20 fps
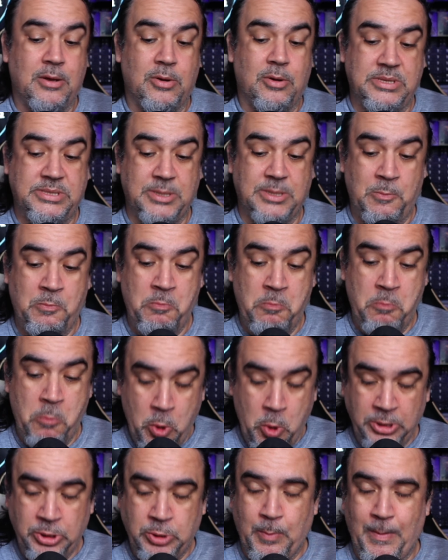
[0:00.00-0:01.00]
Coleção
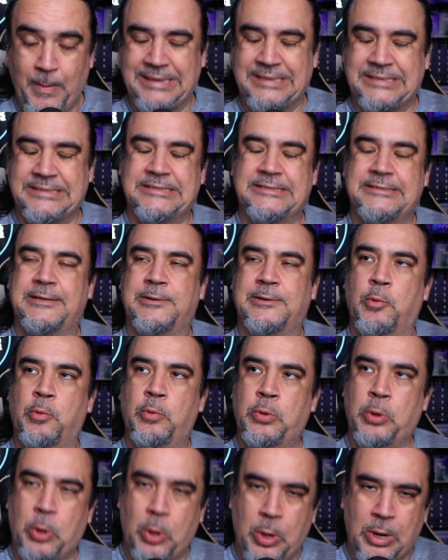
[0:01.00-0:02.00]
muito bacana,
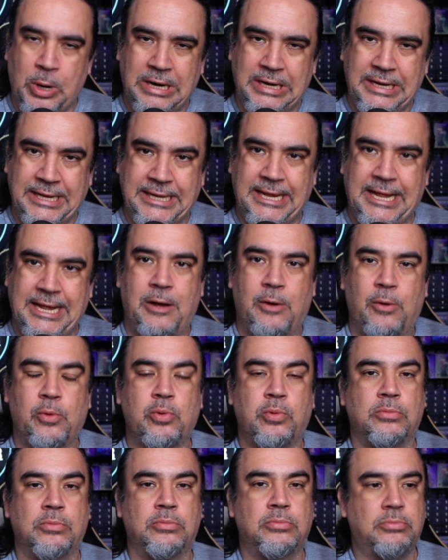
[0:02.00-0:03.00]
com lore legal,
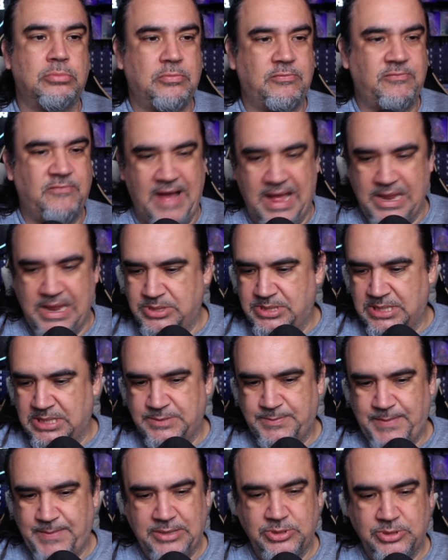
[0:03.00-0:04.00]
com vários
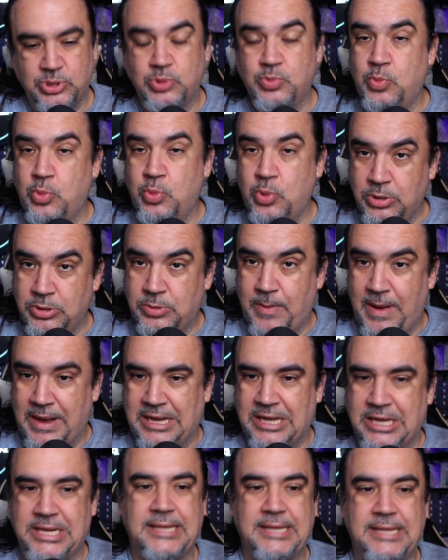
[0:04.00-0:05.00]
aspectos muito
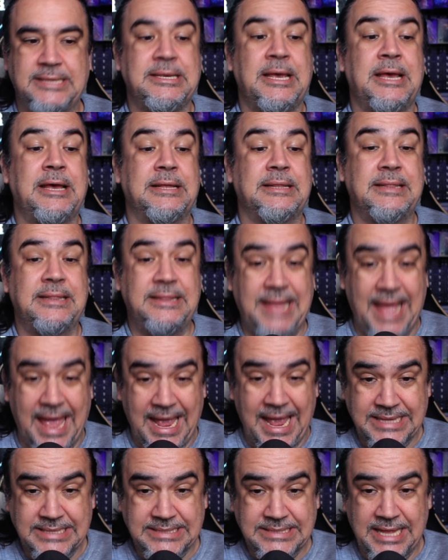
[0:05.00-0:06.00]
bacanas,
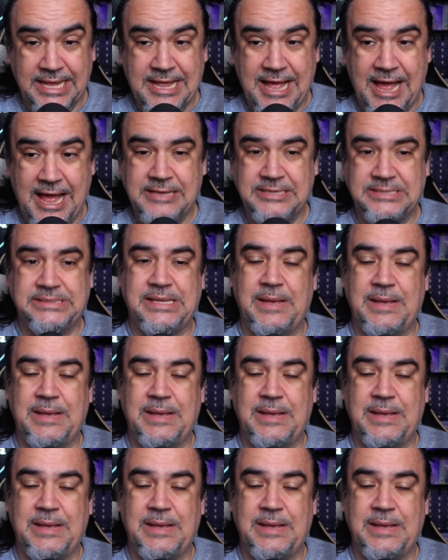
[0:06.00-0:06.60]
decks legais,